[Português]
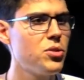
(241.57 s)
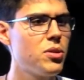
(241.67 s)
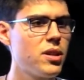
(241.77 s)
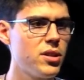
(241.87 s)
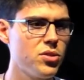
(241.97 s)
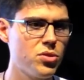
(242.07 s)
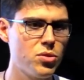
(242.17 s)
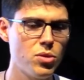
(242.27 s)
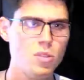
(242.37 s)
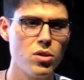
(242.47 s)
do Cristo
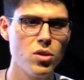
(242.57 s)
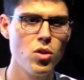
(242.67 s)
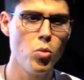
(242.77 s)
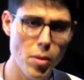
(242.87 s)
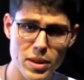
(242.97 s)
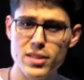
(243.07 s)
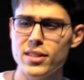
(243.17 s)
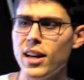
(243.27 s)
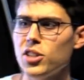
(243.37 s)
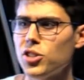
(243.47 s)
uma
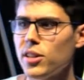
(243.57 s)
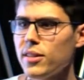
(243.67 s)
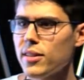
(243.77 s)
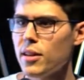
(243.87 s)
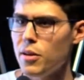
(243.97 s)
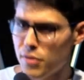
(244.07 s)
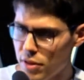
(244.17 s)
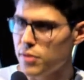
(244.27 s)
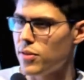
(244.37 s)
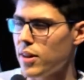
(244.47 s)
mensagem
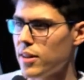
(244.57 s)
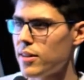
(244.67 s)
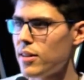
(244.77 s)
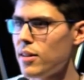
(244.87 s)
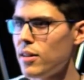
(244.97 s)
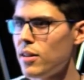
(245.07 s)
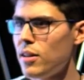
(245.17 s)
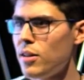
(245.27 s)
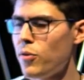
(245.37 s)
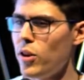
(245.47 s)
viva.
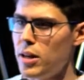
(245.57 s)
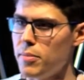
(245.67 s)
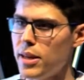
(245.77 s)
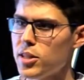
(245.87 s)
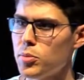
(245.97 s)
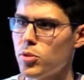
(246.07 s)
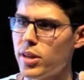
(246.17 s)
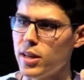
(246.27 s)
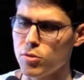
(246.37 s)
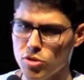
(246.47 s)
Foi Ele mesmo
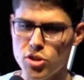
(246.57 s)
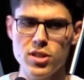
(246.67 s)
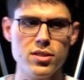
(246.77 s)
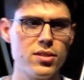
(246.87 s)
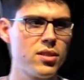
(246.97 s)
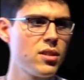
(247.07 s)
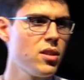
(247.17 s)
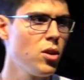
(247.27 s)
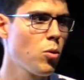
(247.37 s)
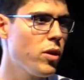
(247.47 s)
quem nos disse,
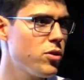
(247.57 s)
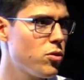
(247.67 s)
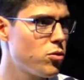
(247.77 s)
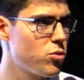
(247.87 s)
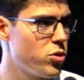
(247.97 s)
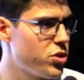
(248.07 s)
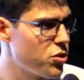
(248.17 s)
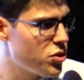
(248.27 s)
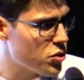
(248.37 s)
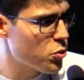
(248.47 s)
quando num dos
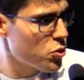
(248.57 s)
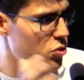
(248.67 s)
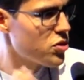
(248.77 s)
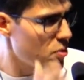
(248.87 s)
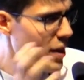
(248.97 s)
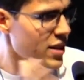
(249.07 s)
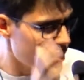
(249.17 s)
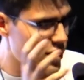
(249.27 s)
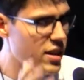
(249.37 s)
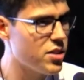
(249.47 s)
seus discursos
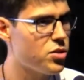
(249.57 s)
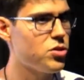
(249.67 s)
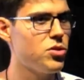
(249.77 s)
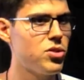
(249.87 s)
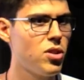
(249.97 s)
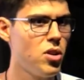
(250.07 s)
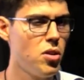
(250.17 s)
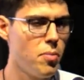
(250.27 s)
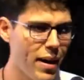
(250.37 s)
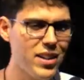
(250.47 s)
mais densos,
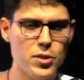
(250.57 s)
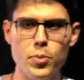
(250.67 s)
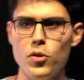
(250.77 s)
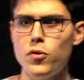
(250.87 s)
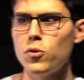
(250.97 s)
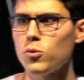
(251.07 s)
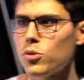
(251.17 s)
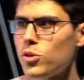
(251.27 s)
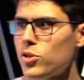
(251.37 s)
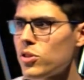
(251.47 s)
mais
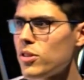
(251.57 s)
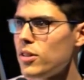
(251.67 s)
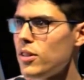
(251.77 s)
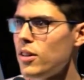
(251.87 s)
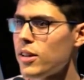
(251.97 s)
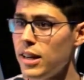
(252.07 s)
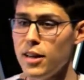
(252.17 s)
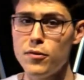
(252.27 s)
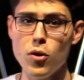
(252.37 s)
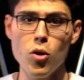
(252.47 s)
profundos, que
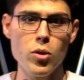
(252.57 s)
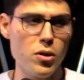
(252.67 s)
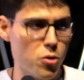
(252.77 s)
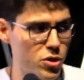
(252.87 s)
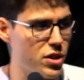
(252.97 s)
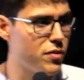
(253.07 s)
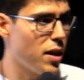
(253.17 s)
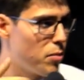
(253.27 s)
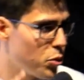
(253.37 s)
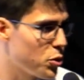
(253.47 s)
levou inclusive
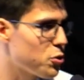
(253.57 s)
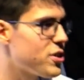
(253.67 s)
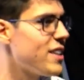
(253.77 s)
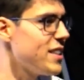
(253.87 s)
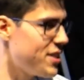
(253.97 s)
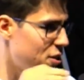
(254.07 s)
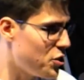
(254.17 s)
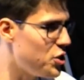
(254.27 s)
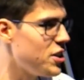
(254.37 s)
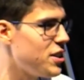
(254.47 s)
a muitos a
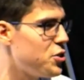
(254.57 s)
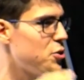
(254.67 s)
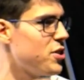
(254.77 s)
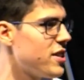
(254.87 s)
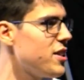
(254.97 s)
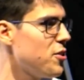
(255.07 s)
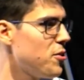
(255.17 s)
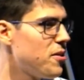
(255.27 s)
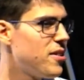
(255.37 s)
desistirem de o segui-lo,